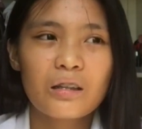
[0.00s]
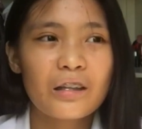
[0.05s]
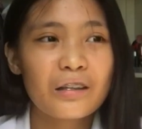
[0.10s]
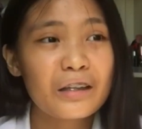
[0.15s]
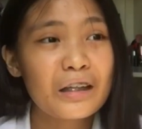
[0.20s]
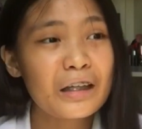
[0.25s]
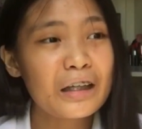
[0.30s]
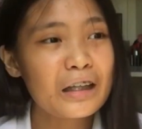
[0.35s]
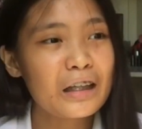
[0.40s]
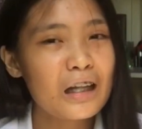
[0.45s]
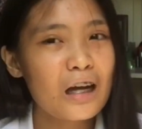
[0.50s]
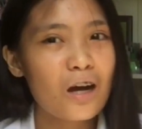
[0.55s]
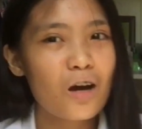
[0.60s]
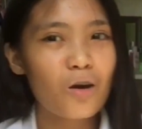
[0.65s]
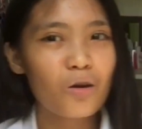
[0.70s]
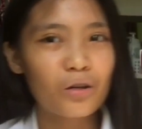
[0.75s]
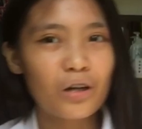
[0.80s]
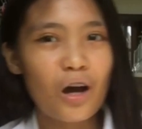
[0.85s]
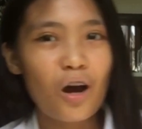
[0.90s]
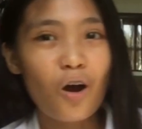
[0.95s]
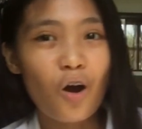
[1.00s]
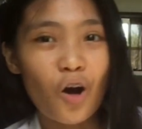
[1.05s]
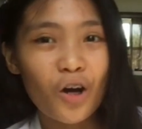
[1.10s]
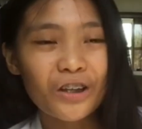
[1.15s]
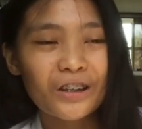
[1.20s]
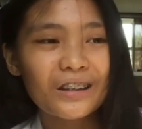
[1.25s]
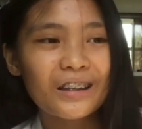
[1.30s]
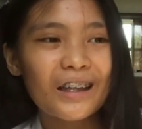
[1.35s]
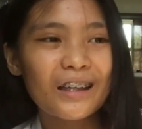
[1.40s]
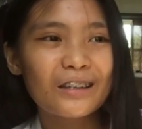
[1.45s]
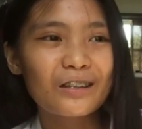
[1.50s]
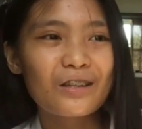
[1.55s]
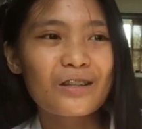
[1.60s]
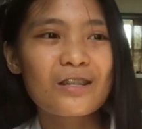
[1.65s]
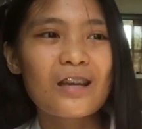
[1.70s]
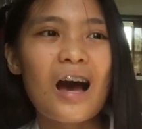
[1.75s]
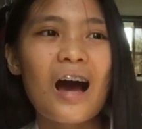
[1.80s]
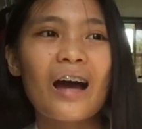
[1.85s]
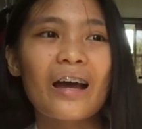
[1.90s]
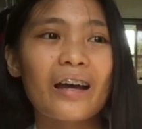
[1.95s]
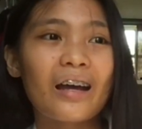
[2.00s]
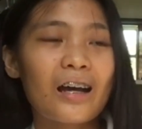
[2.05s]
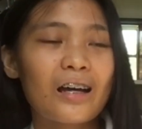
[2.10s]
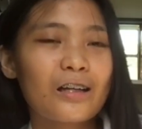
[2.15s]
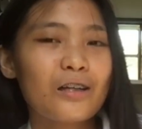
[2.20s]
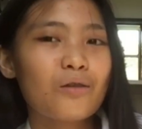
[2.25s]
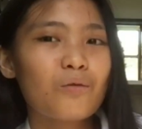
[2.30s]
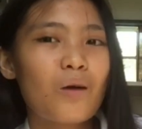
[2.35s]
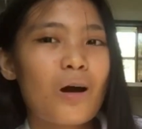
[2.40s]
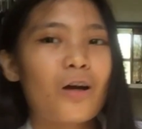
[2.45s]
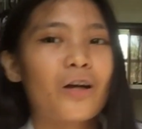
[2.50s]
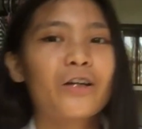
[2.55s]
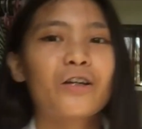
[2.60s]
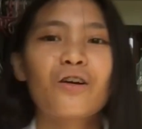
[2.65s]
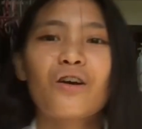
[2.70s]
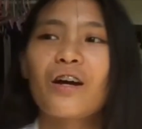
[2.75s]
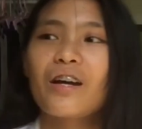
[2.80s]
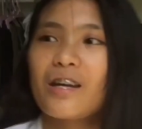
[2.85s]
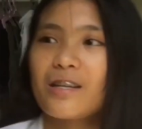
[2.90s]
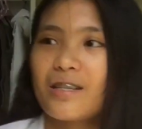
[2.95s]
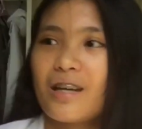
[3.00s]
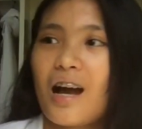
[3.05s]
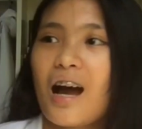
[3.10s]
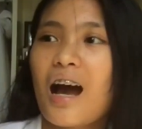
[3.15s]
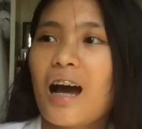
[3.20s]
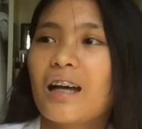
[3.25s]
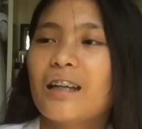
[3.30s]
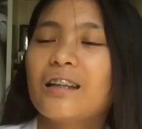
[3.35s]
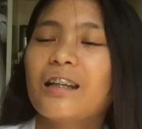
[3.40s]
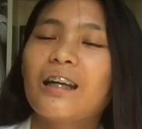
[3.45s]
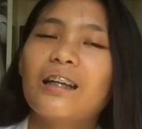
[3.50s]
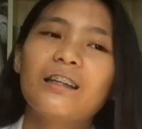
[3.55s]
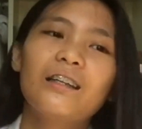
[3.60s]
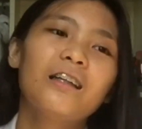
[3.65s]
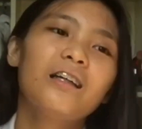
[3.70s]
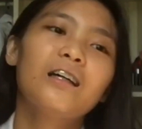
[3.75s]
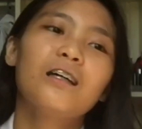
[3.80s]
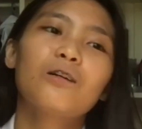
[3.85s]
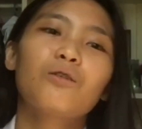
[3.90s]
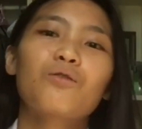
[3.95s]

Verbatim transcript: titingin lang ako ng konti doon sa aking kaliwa or doon kaya sa kanan,